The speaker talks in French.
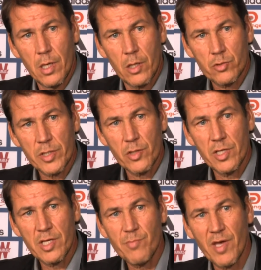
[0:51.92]
Alors je crois qu'il y a
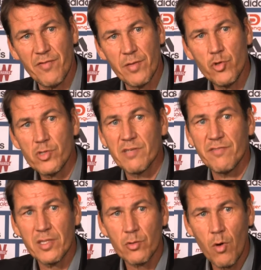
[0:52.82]
une équipe qui a fait mieux, c'est
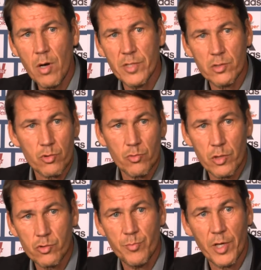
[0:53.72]
23, mais ils ont joué
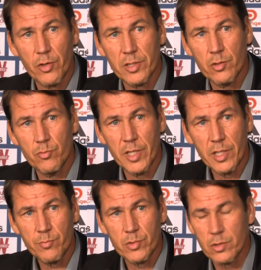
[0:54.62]
en supériorité
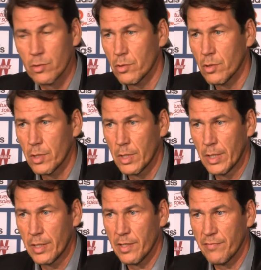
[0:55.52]
numérique puisqu'il
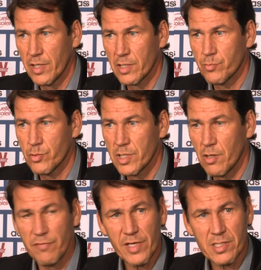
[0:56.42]
y avait un expulsé
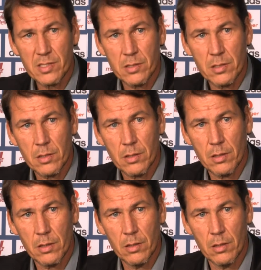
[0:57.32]
en face.
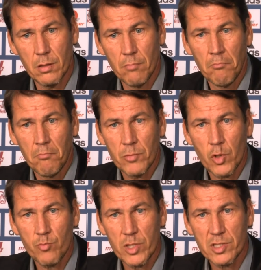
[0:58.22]
Euh,
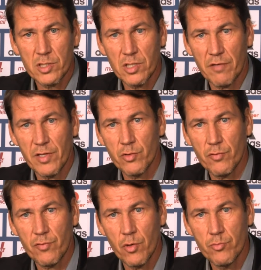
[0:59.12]
donc moi, si je tire
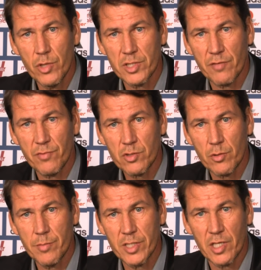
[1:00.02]
22 fois au but à chaque fois sur
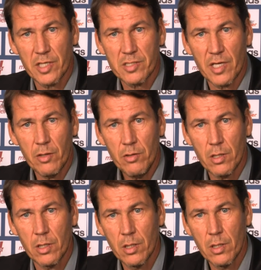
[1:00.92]
les matchs à
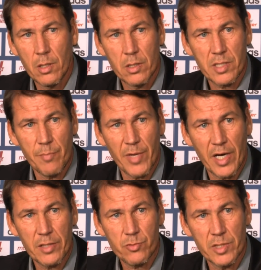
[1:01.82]
l'extérieur, ça me
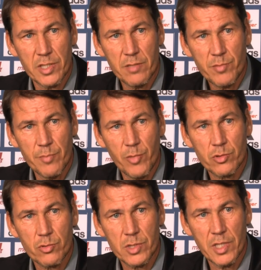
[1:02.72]
paraît être une équipe qui
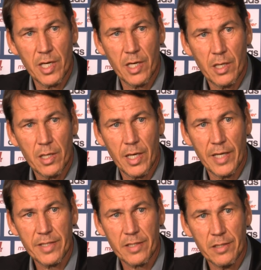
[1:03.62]
pense aussi à,
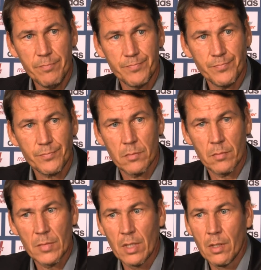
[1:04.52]
attaquer.
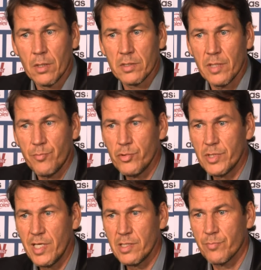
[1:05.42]
C'est plus
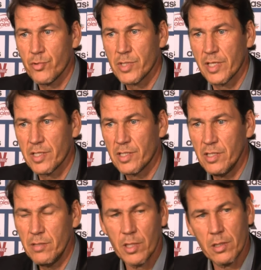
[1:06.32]
ça, c'est plus un
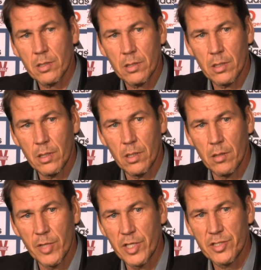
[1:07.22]
équilibre.
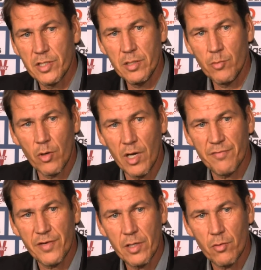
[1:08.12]
Euh, mais l'équilibre, on l'a
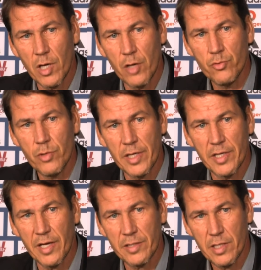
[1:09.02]
fait, on l'a eu l'année
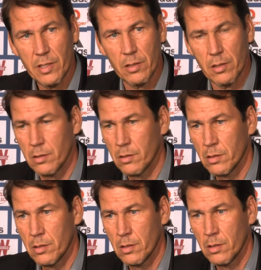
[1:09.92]
dernière, euh,
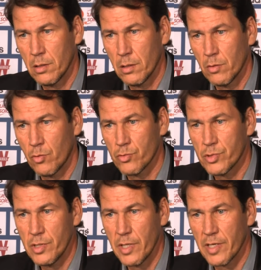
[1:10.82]

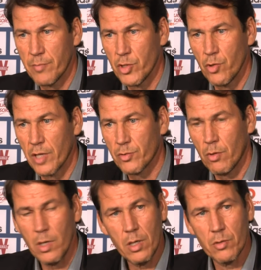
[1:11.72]
aussi avec un milieu à
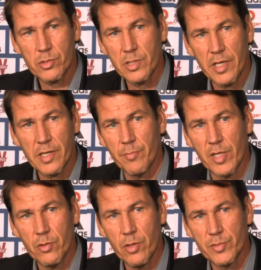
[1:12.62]
3, aussi avec un
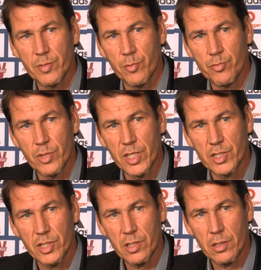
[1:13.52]
milieu un petit peu plus
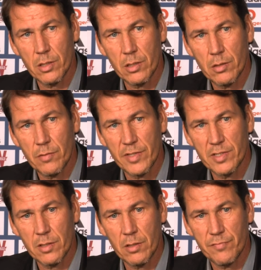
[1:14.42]
léger, on va
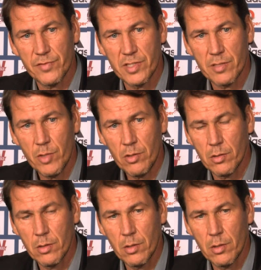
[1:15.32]
dire, physiquement.